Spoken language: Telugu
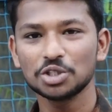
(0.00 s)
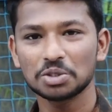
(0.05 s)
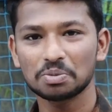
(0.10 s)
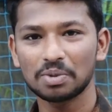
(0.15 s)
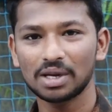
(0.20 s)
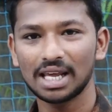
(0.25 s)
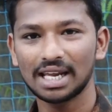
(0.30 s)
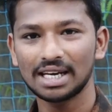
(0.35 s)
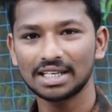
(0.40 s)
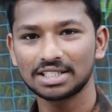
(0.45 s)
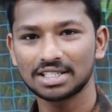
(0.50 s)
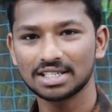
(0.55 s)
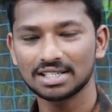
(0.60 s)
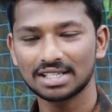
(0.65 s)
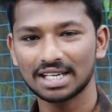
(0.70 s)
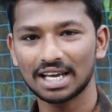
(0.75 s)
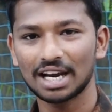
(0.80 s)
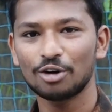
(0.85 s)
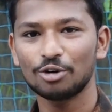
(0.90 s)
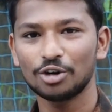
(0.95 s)
మున్సిపల్
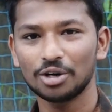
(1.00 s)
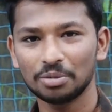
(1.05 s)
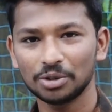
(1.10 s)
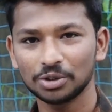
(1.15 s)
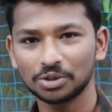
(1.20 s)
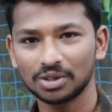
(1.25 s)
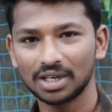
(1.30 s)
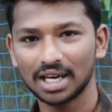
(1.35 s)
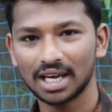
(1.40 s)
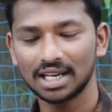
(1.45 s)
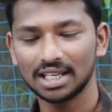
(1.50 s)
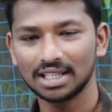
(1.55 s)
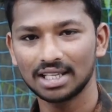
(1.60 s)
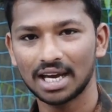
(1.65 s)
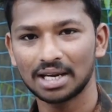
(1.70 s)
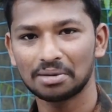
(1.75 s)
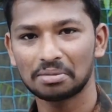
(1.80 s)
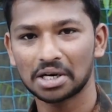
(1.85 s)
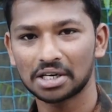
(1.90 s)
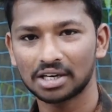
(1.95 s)
ఎలక్షన్స్ ఎలా ఉండబోతున్నాయి అనేది
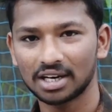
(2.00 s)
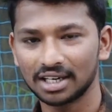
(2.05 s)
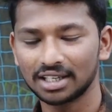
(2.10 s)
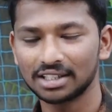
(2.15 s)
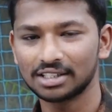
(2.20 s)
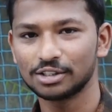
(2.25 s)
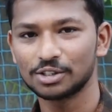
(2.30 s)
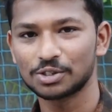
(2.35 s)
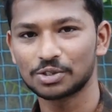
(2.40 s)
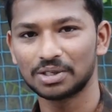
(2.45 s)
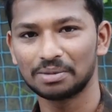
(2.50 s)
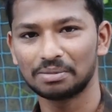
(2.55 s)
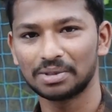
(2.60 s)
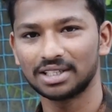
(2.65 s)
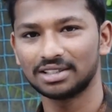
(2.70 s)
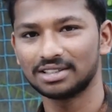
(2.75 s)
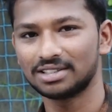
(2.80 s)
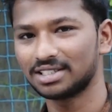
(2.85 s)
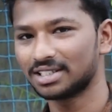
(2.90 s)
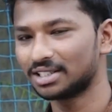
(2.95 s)
ఆయన మాట్లాడి తెలుసుకునే
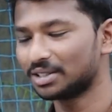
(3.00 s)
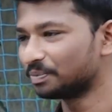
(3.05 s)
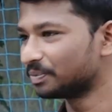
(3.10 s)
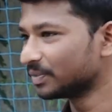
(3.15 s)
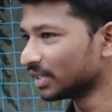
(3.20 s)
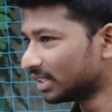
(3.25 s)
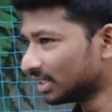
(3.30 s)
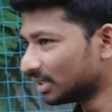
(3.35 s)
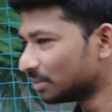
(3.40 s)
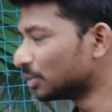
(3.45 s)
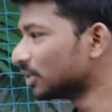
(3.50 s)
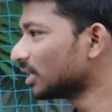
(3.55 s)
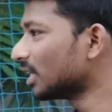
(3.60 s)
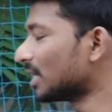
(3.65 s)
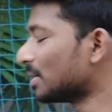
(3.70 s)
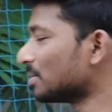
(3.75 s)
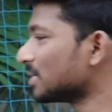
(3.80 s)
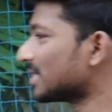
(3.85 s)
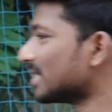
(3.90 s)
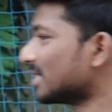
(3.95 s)
ప్రయత్నం చేద్దాం
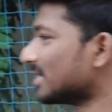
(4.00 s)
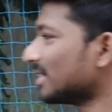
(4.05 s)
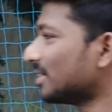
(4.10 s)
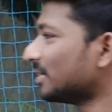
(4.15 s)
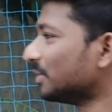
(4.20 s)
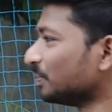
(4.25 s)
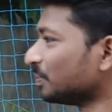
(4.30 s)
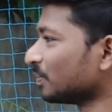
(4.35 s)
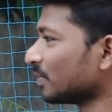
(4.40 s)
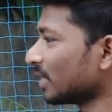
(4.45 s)
ముందుగా నమస్తే సార్